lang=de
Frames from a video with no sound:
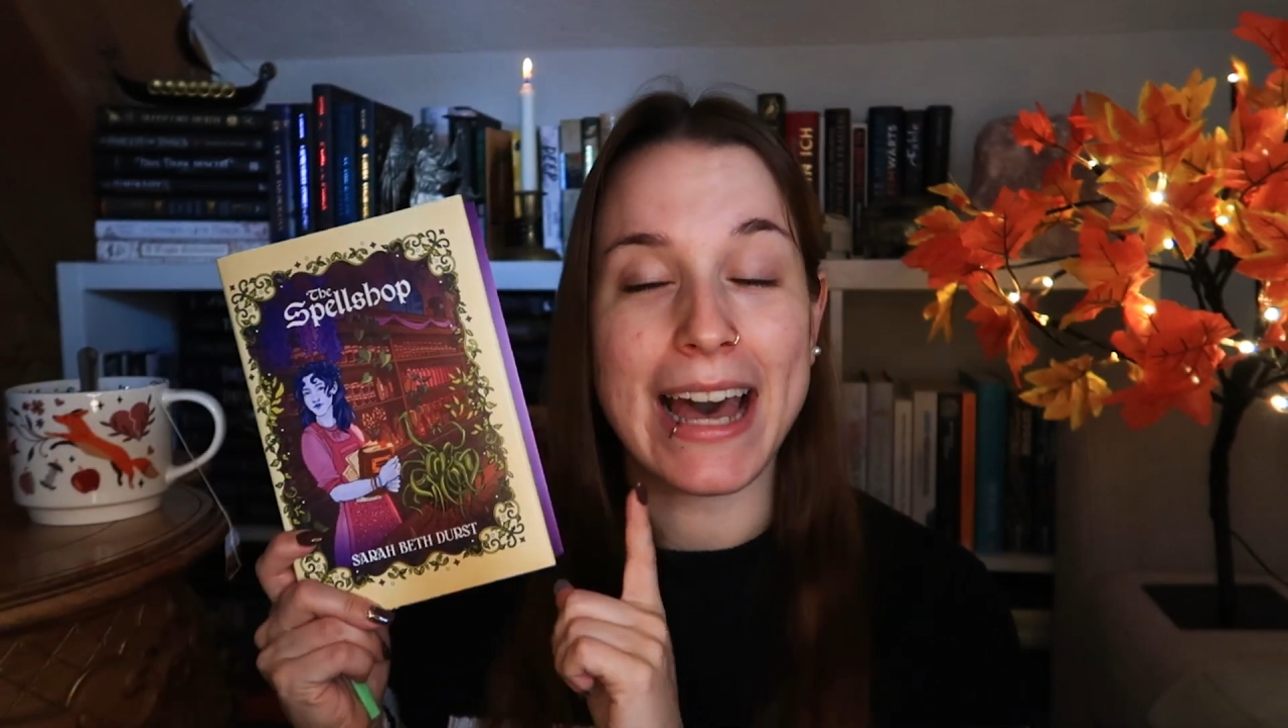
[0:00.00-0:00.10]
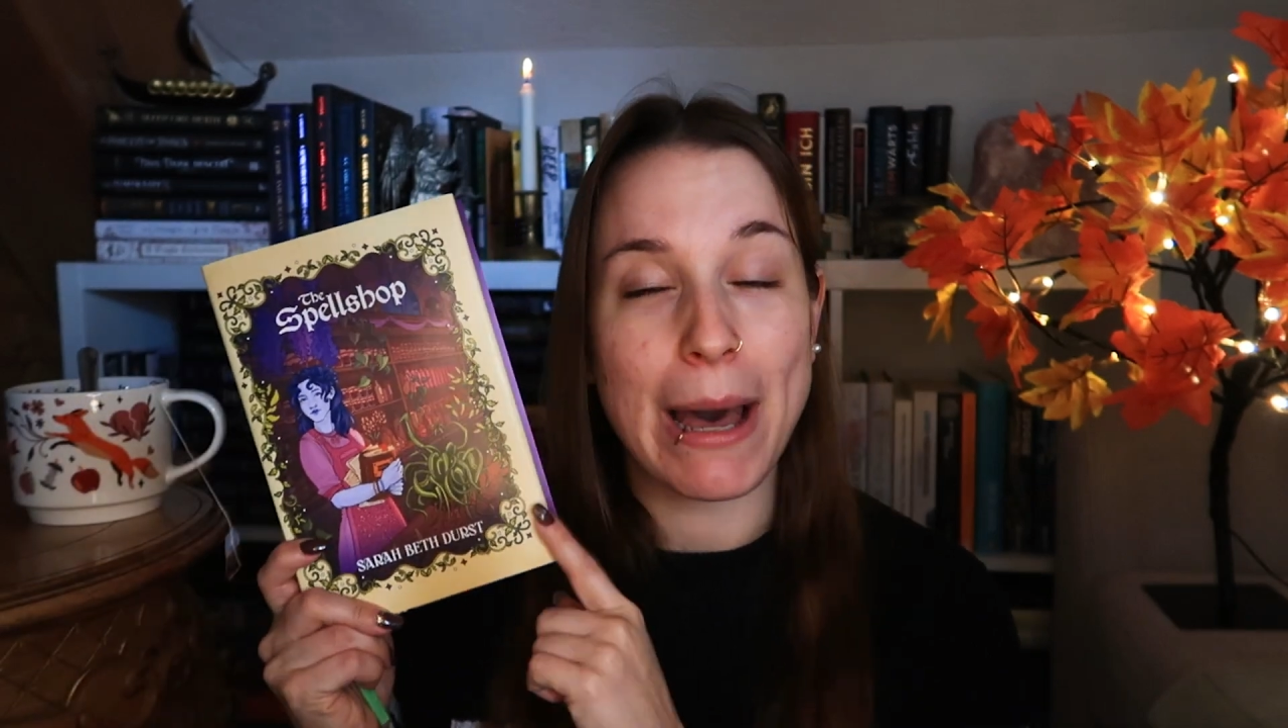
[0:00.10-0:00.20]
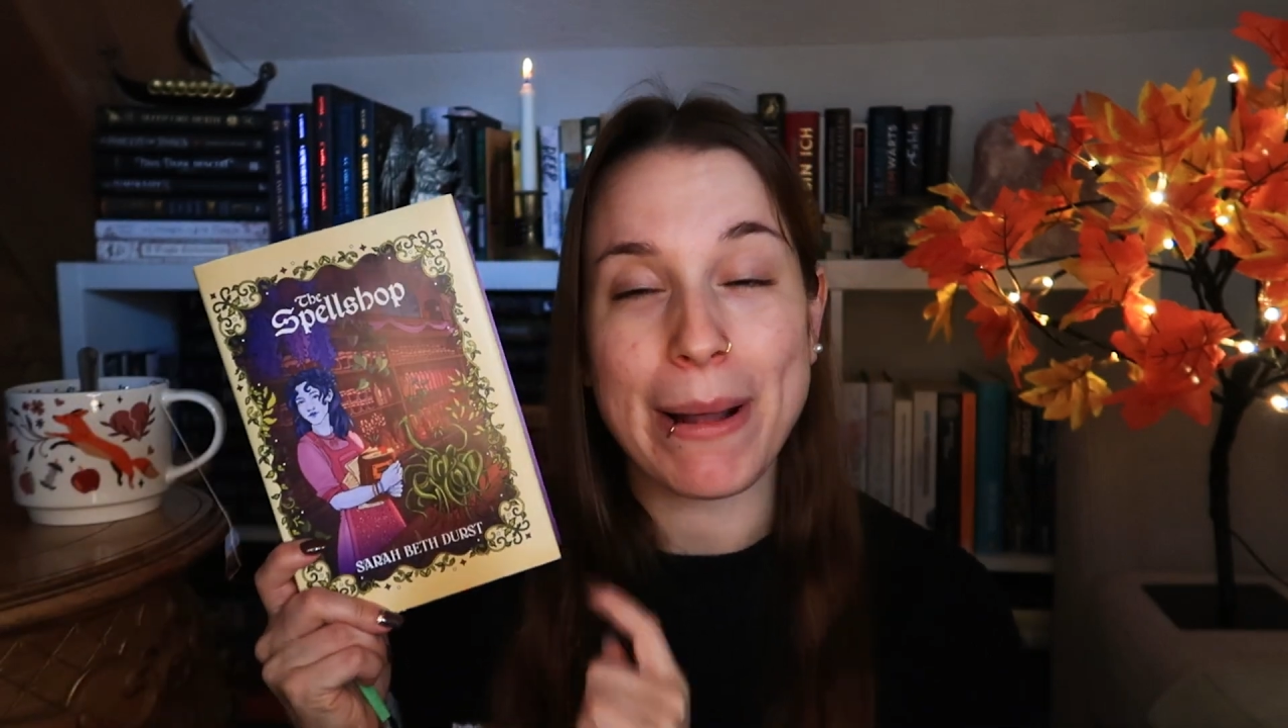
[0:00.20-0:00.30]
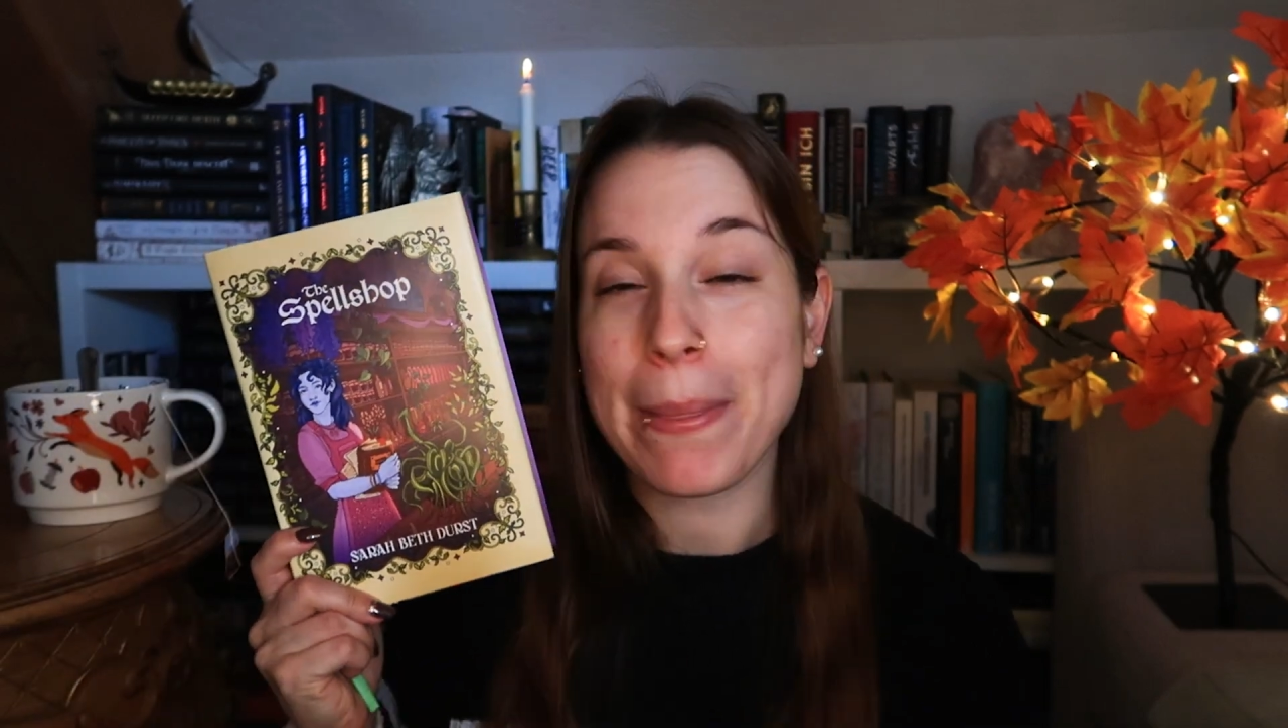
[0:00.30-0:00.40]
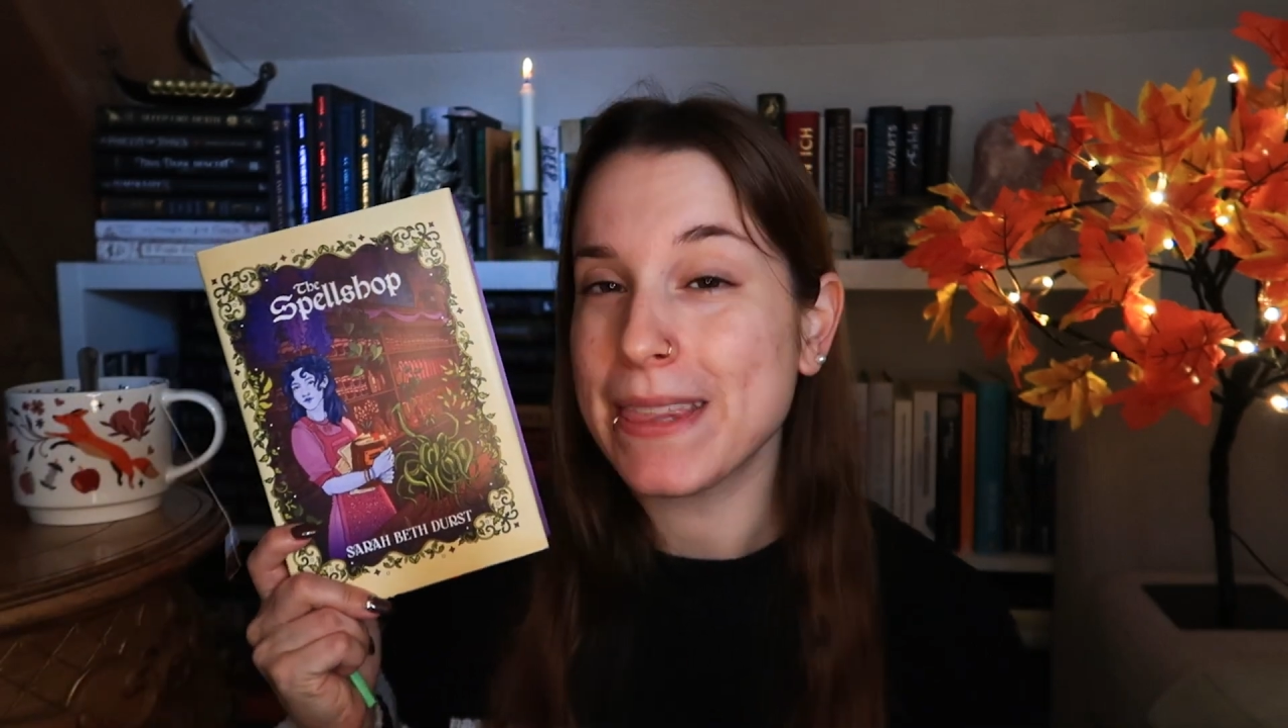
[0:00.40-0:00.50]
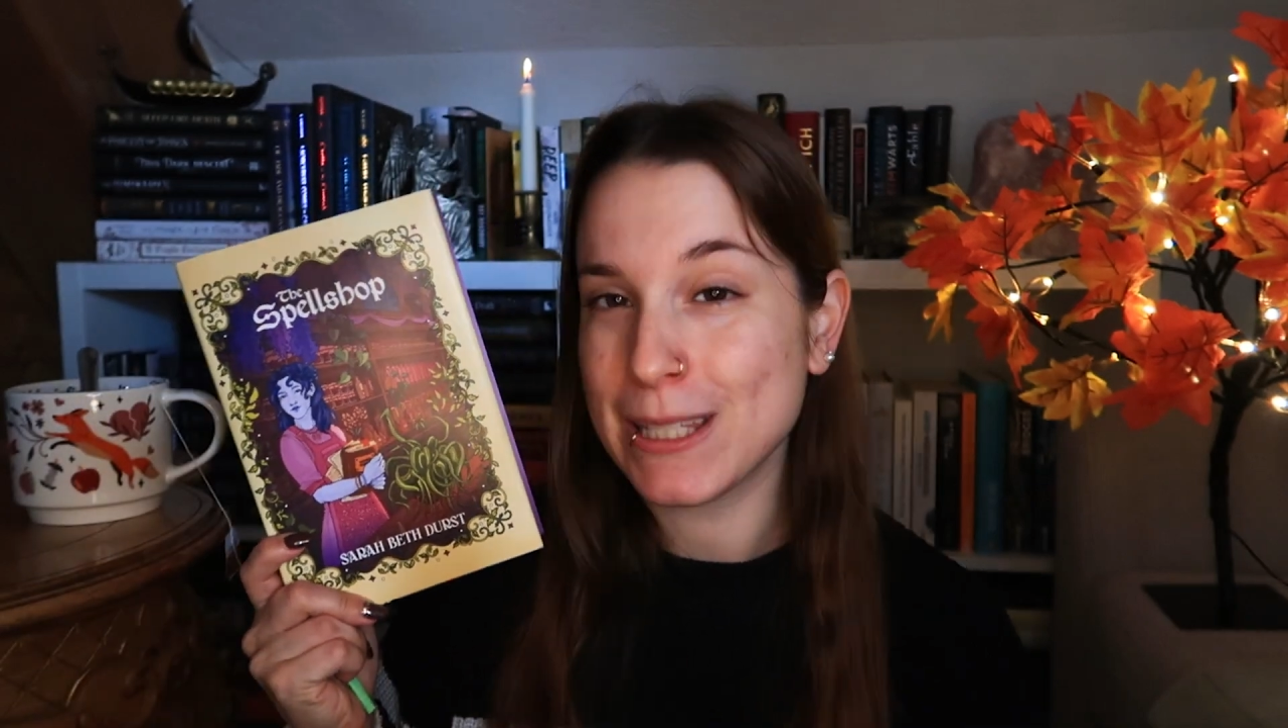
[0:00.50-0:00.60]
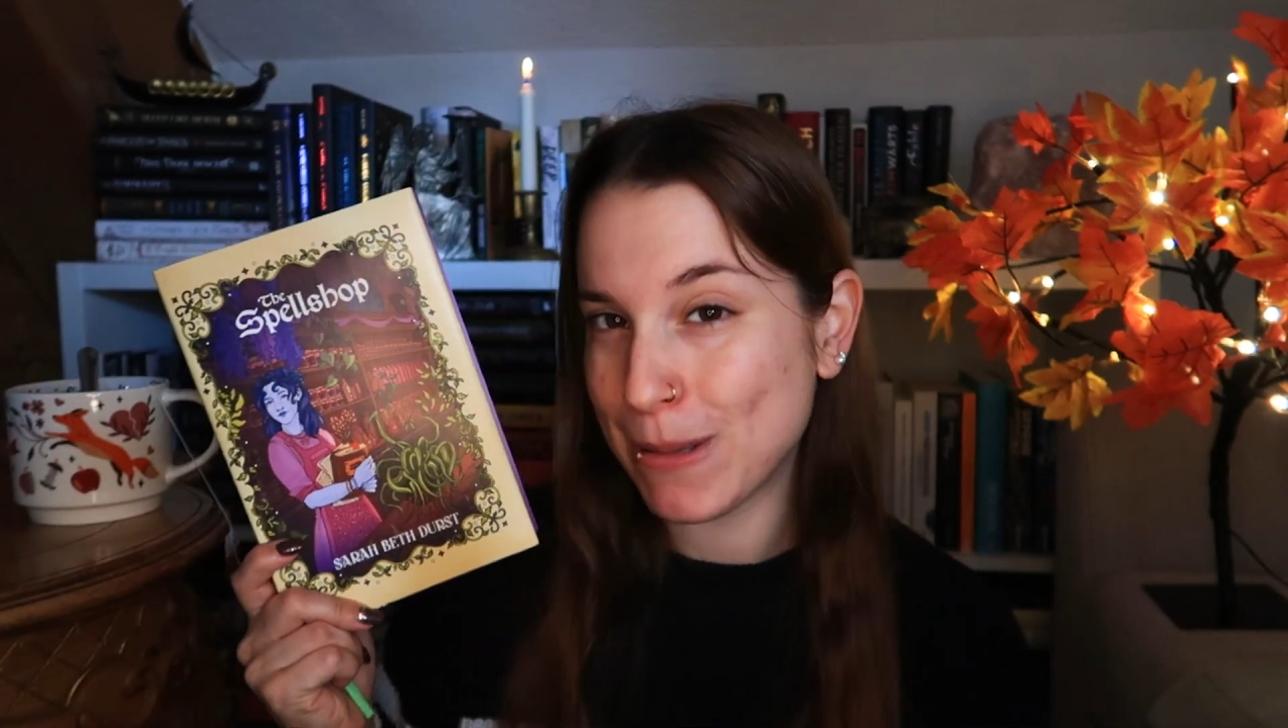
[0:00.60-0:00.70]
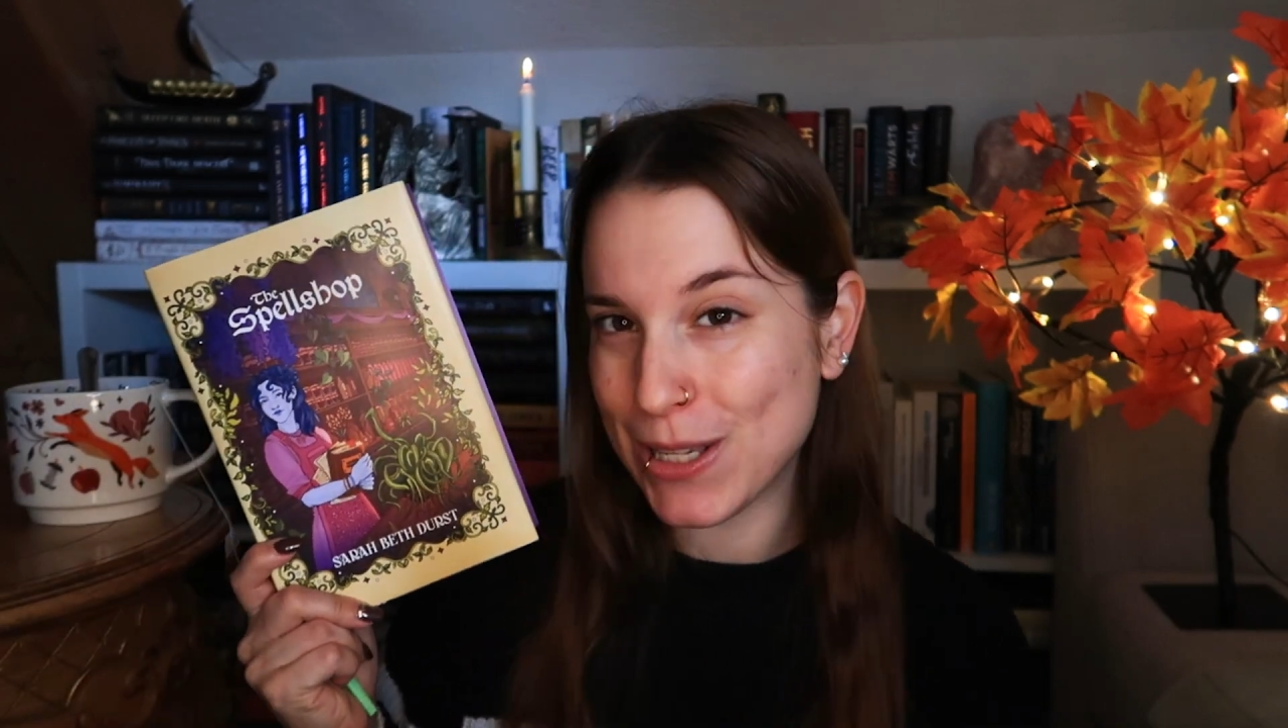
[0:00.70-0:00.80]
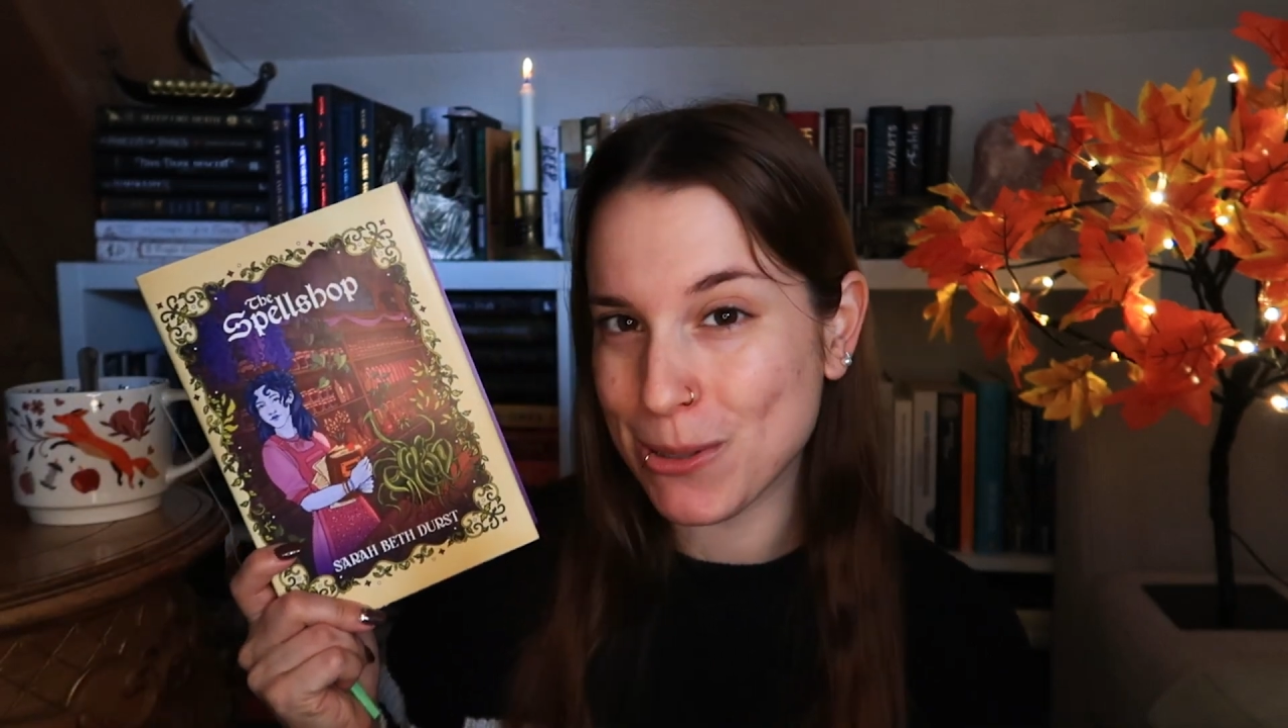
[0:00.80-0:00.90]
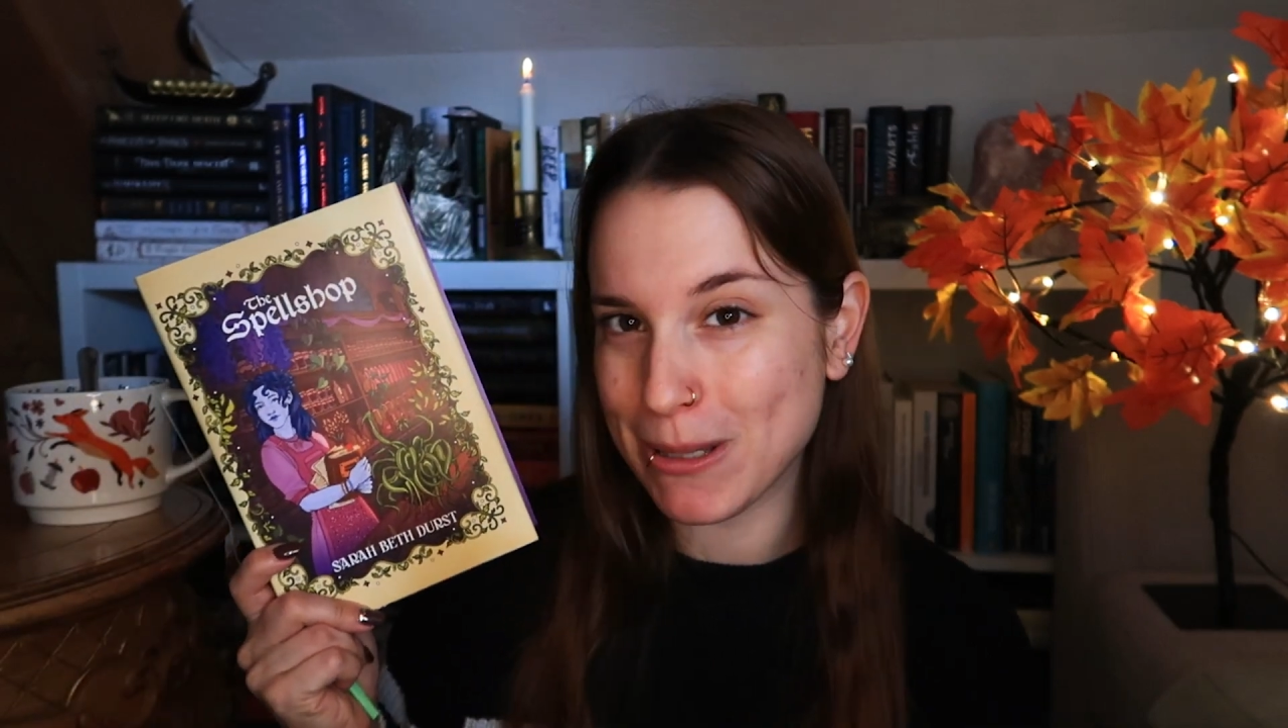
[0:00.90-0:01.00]
Aber The
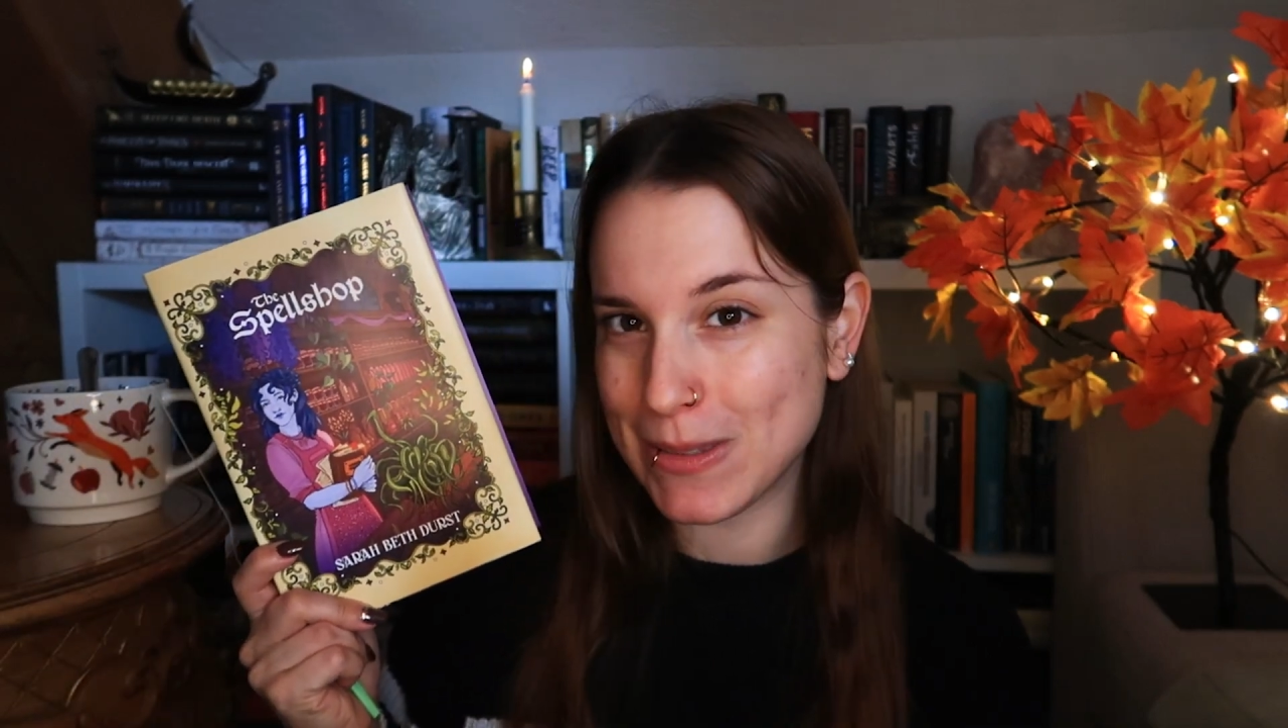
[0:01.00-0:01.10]
Spell Shop